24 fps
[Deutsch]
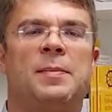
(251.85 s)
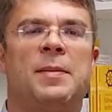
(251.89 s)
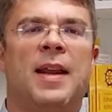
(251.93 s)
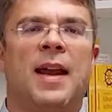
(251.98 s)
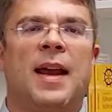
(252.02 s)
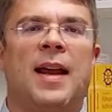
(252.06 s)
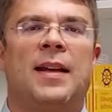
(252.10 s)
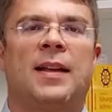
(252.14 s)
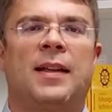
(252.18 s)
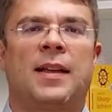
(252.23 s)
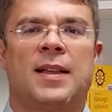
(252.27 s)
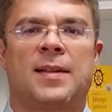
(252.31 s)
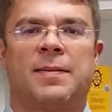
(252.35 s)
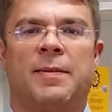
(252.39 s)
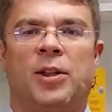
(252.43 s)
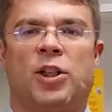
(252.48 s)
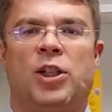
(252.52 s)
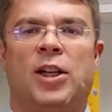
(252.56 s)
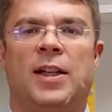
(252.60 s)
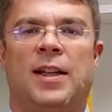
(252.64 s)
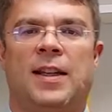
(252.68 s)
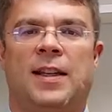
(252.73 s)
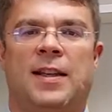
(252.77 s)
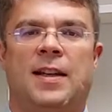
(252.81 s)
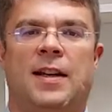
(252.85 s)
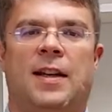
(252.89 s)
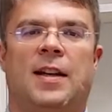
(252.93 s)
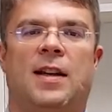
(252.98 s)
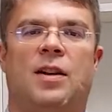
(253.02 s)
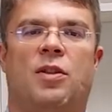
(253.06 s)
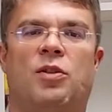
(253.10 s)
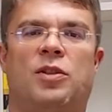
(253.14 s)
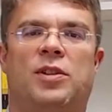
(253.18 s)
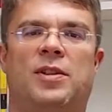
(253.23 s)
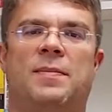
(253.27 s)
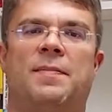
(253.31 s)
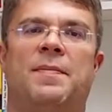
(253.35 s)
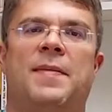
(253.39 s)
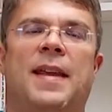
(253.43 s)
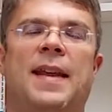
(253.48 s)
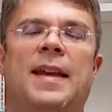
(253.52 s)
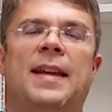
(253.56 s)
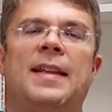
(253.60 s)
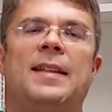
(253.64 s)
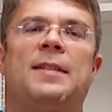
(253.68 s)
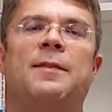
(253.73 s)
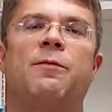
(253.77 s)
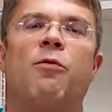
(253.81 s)
mit der Eintrittswahrscheinlichkeit aus?
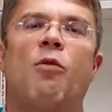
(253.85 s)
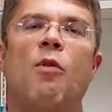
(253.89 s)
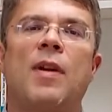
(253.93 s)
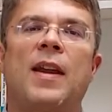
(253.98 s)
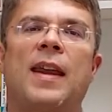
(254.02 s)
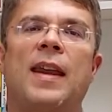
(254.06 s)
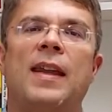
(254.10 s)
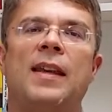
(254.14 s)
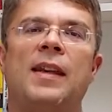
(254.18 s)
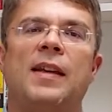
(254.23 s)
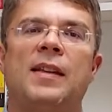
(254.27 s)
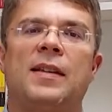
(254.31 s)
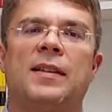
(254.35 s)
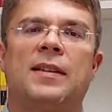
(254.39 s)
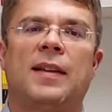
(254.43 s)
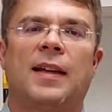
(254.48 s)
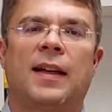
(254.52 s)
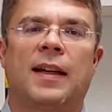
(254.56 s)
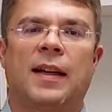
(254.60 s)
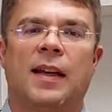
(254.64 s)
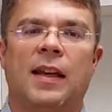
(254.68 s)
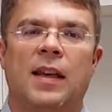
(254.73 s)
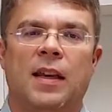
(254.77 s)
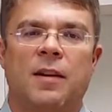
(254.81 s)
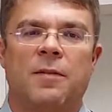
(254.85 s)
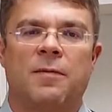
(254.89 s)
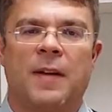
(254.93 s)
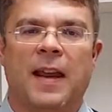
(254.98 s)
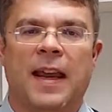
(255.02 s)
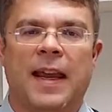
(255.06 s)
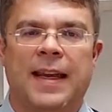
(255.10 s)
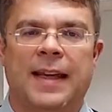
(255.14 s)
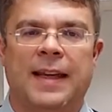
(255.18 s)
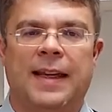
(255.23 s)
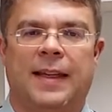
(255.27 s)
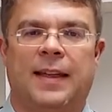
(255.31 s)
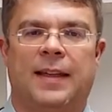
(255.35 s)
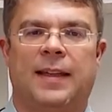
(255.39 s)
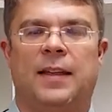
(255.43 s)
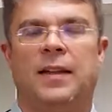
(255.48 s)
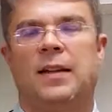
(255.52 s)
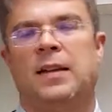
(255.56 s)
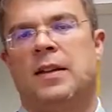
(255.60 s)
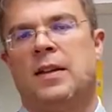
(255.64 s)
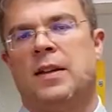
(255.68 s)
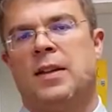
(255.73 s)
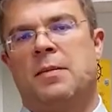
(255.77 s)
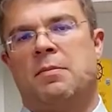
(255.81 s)
Naja, das Vorgehen ist da relativ ähnlich.
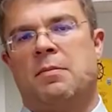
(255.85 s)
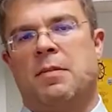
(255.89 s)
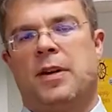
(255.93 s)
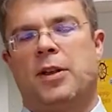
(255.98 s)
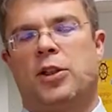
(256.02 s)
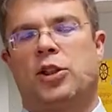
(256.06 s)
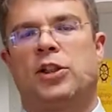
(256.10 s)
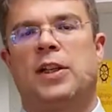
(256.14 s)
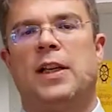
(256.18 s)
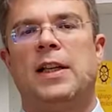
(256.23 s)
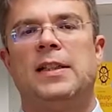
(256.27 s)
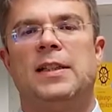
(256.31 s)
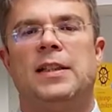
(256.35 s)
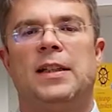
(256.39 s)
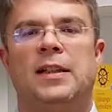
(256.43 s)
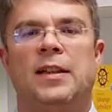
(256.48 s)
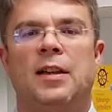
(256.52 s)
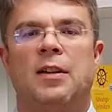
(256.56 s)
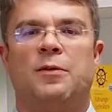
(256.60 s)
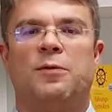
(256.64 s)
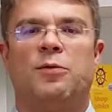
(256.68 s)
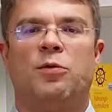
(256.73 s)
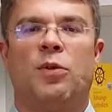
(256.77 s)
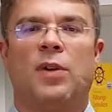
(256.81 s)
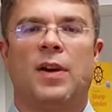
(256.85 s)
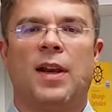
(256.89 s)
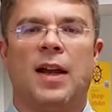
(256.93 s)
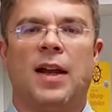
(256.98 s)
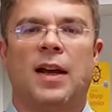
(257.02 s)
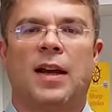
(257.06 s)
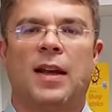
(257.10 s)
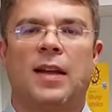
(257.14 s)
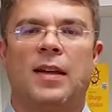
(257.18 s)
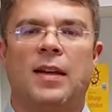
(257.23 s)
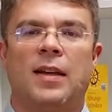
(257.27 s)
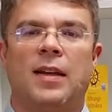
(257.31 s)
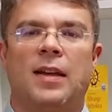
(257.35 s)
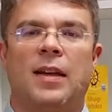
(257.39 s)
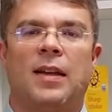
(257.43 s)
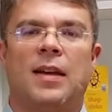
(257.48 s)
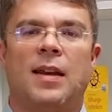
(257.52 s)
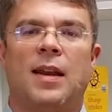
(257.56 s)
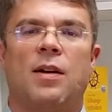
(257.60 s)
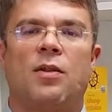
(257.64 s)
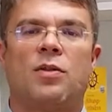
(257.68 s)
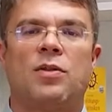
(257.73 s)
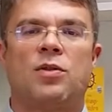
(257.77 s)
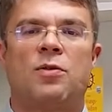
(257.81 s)
Man erstellt sich eine Vorlage, die
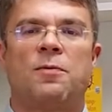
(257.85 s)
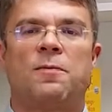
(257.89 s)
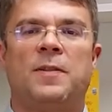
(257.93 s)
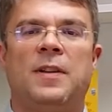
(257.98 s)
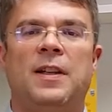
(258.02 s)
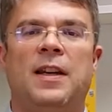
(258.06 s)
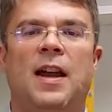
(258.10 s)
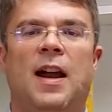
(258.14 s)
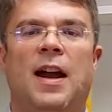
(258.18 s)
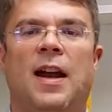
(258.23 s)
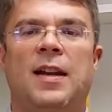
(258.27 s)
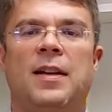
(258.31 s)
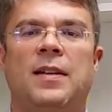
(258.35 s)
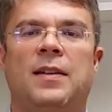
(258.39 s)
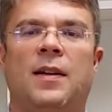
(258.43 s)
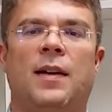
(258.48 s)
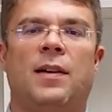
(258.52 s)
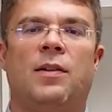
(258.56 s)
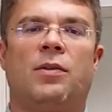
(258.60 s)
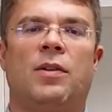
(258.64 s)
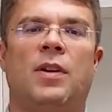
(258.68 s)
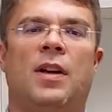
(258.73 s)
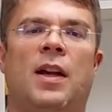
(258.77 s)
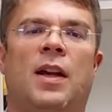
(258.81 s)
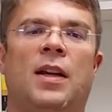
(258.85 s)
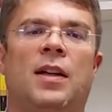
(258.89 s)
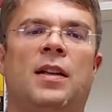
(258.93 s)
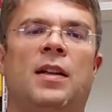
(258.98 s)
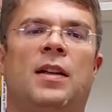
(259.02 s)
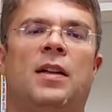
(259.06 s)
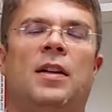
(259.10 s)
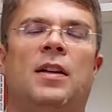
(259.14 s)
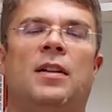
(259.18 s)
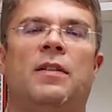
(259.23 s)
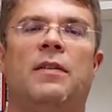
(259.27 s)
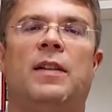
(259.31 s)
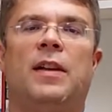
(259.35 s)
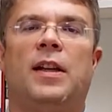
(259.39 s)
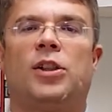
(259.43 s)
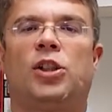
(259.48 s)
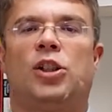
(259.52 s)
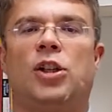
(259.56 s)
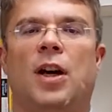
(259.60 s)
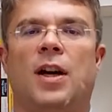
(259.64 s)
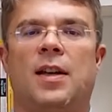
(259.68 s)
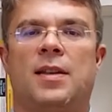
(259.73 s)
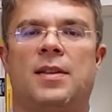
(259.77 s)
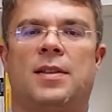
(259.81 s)
genauso viele Einteilungen hat wie ihr
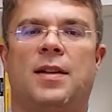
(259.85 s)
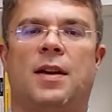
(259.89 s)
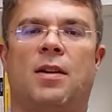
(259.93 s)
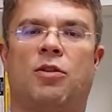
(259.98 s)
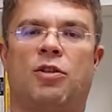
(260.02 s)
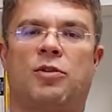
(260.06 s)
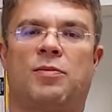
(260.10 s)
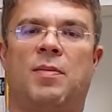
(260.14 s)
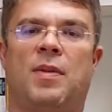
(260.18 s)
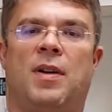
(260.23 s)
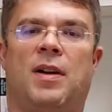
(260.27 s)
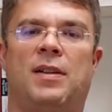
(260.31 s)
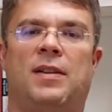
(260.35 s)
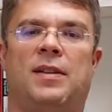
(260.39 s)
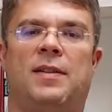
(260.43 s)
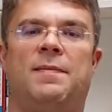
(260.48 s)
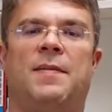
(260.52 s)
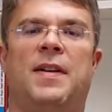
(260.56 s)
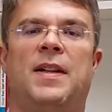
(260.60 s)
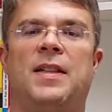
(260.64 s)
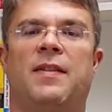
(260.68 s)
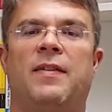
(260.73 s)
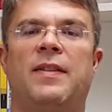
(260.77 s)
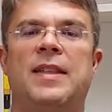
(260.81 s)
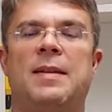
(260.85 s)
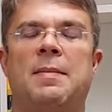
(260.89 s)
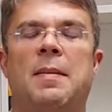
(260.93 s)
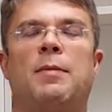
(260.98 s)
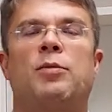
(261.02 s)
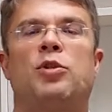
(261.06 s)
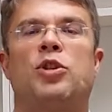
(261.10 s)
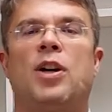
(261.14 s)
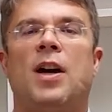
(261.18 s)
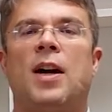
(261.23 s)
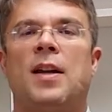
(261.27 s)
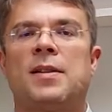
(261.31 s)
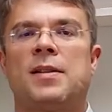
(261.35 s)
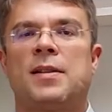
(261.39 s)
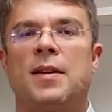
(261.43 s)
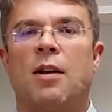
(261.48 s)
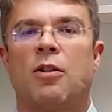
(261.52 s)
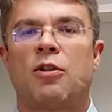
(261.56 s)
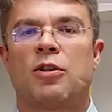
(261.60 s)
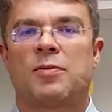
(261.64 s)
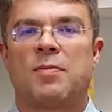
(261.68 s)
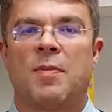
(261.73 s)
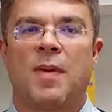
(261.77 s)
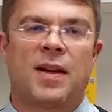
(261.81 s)
Schadensausmaß. Also wenn Sie beim
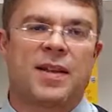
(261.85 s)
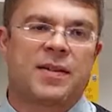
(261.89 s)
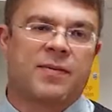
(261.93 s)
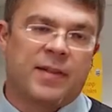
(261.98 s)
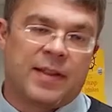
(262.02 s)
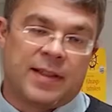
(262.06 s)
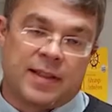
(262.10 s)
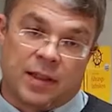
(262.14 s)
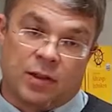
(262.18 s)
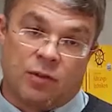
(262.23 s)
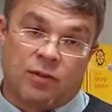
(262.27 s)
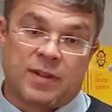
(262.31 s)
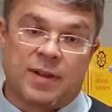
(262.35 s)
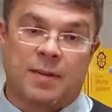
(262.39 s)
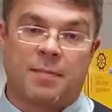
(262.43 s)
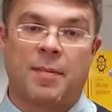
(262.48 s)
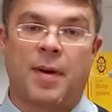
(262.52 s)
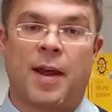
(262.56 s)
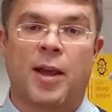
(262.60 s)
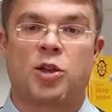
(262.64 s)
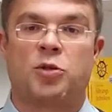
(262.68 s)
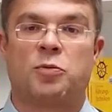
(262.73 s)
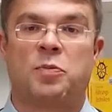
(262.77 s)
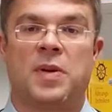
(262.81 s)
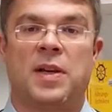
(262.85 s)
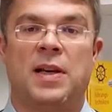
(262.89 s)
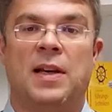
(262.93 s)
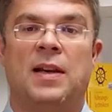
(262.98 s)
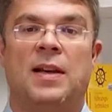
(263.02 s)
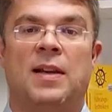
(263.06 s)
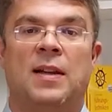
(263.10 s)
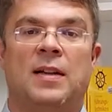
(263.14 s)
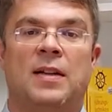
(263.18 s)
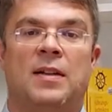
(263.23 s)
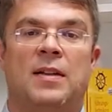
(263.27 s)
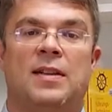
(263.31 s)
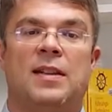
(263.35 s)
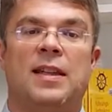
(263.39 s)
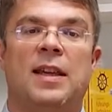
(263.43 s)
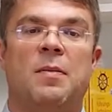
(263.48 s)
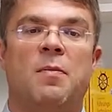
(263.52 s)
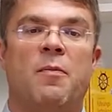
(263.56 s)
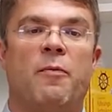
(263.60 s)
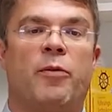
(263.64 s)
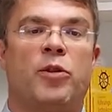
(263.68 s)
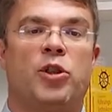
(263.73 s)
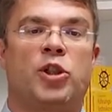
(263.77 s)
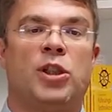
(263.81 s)
Schadensausmaß, wie es in unserem Beispiel,
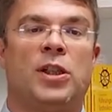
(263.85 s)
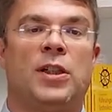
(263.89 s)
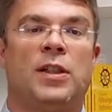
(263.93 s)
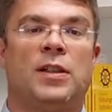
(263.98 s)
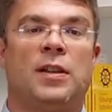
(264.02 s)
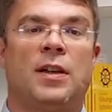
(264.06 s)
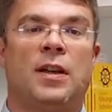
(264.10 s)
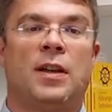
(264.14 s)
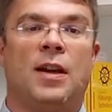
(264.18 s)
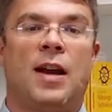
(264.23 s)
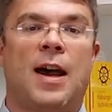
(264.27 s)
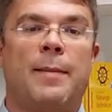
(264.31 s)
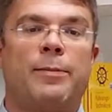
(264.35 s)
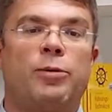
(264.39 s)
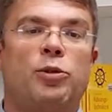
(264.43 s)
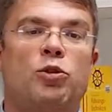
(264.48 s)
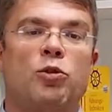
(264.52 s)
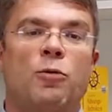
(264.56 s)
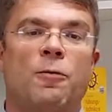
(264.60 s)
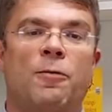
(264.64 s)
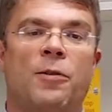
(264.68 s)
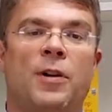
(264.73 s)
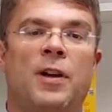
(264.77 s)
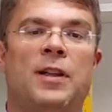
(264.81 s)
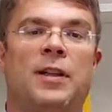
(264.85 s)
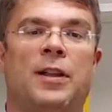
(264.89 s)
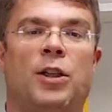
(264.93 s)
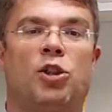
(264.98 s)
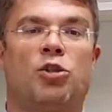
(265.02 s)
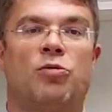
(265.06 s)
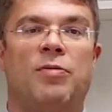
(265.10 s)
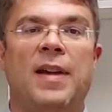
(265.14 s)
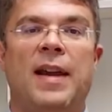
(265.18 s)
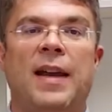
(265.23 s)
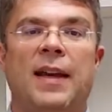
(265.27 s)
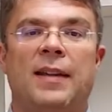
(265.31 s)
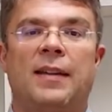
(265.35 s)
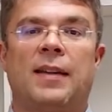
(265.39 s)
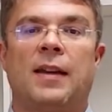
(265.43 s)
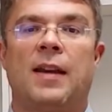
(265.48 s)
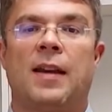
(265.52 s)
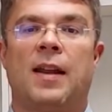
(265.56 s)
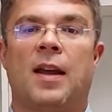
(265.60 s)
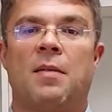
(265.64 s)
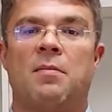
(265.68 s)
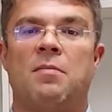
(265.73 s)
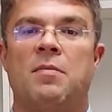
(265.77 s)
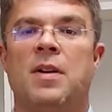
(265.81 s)
sieben verschiedene Abstufungen der Schwere
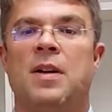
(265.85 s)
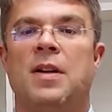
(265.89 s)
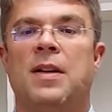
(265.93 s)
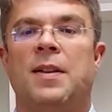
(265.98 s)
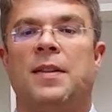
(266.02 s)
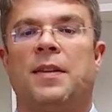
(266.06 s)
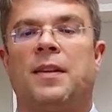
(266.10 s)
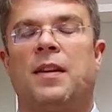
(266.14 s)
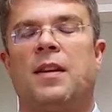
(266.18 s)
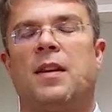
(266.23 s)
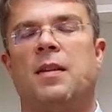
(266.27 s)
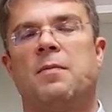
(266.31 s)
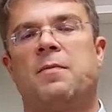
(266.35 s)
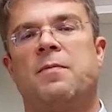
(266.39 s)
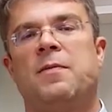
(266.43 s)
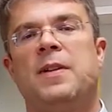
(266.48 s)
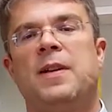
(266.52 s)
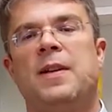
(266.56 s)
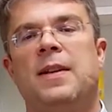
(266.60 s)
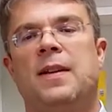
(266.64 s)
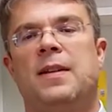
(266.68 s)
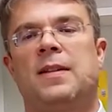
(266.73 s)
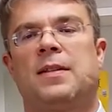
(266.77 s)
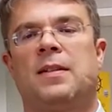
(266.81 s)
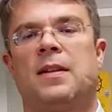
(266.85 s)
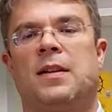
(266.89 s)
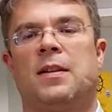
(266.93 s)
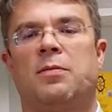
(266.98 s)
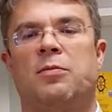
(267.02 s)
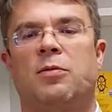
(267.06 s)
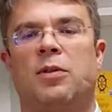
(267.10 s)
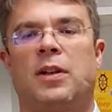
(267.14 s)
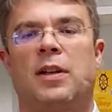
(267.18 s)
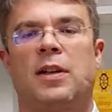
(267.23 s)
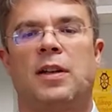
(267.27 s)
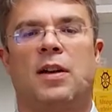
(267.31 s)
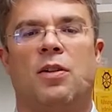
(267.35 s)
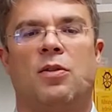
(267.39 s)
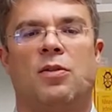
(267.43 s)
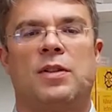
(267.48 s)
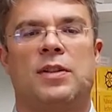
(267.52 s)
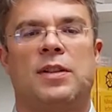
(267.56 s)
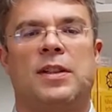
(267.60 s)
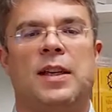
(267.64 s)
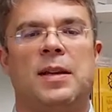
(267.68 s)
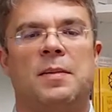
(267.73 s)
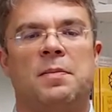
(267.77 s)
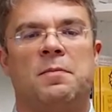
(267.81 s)
drin haben, dann empfiehlt es sich wirklich auch
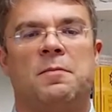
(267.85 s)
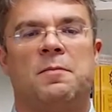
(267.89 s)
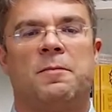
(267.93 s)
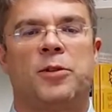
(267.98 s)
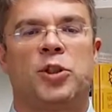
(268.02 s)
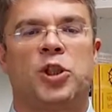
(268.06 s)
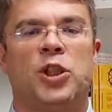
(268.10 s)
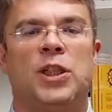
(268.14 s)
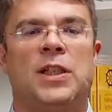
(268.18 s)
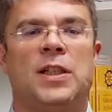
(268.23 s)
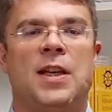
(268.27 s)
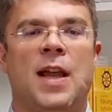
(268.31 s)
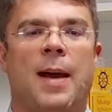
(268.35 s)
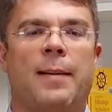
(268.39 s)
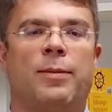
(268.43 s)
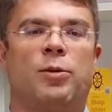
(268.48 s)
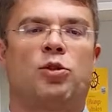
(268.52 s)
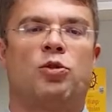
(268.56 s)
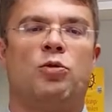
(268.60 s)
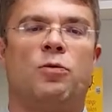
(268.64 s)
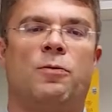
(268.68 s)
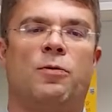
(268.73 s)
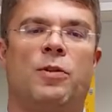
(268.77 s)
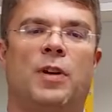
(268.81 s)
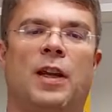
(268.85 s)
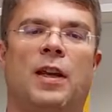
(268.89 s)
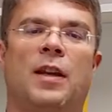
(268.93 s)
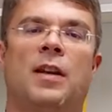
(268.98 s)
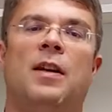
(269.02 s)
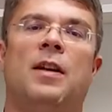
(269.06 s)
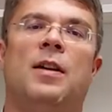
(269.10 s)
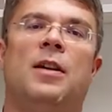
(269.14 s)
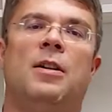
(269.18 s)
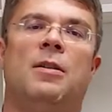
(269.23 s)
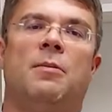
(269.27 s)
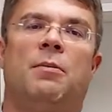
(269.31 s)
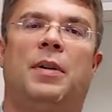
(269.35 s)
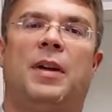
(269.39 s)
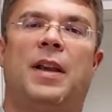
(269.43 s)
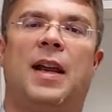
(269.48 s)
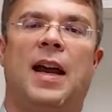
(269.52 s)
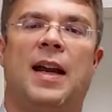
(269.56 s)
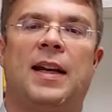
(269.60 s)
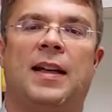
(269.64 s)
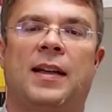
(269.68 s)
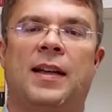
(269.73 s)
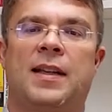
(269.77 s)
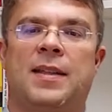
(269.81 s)
sieben verschiedene Abstufungen bei
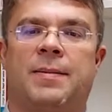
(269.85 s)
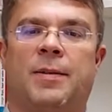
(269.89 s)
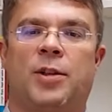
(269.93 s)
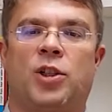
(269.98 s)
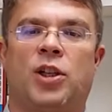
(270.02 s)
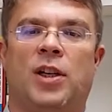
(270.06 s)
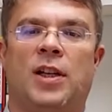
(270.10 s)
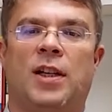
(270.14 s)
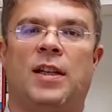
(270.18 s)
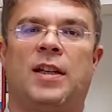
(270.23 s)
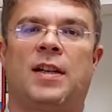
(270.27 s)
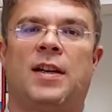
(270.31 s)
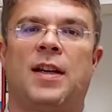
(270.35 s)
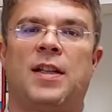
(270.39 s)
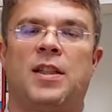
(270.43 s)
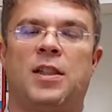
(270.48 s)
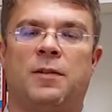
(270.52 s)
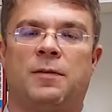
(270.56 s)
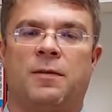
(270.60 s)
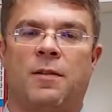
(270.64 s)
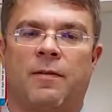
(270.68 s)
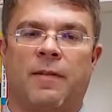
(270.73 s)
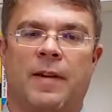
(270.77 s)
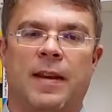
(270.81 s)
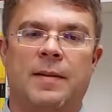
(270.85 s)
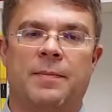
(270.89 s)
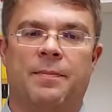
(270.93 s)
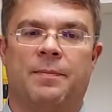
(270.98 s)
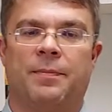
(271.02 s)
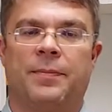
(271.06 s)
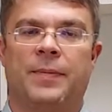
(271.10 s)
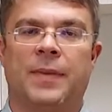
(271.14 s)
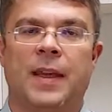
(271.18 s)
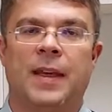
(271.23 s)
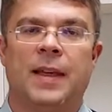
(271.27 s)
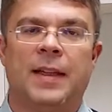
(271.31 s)
der Eintrittswahrscheinlichkeit zu verwenden.